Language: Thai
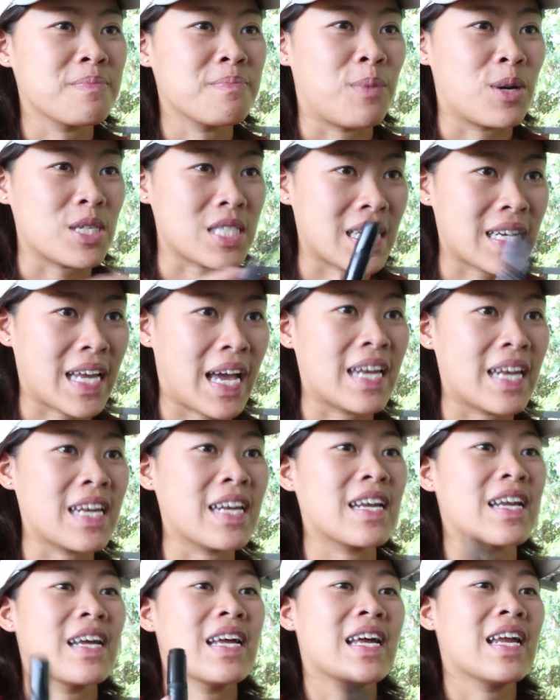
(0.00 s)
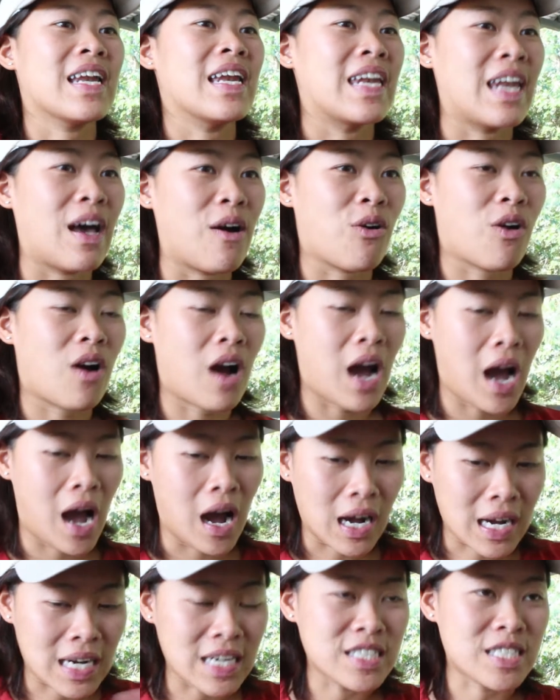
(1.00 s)
เพราะฉะนั้น เราก็
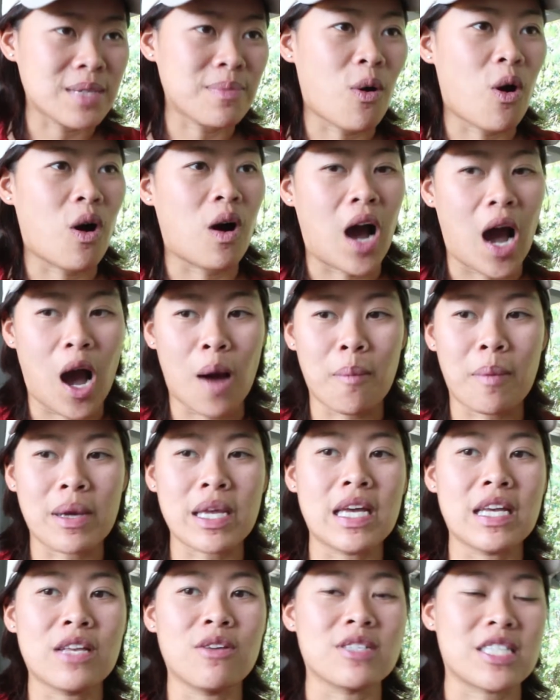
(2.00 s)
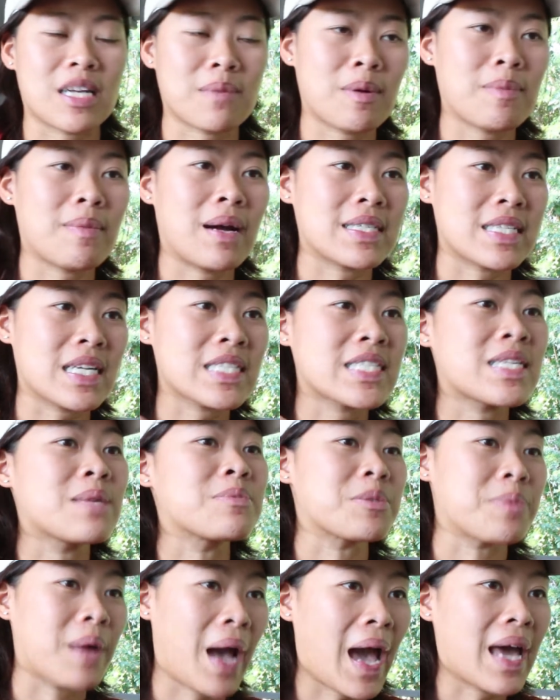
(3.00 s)
ครึ่งชั่วโมงเอามายืนอยู่สักประมาณสัก
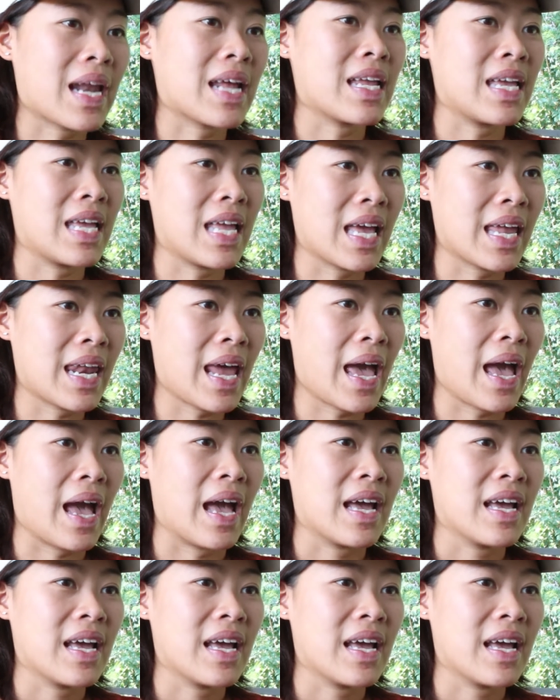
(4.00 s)
10-15 นาทีก็ได้